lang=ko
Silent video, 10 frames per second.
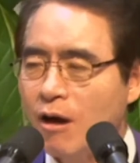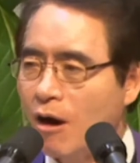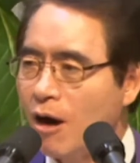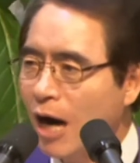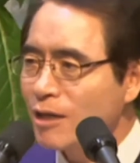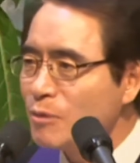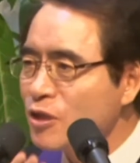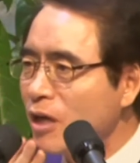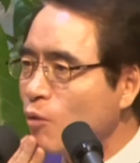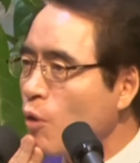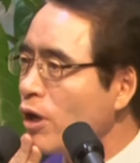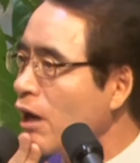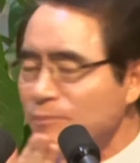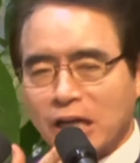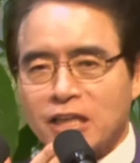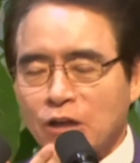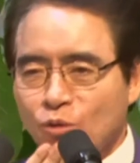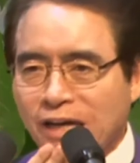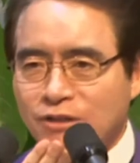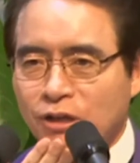어, 할아버지가 고개 갑자기 탁
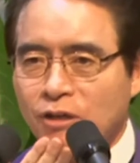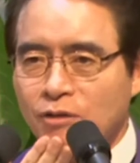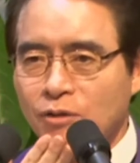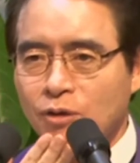돌아갔어요.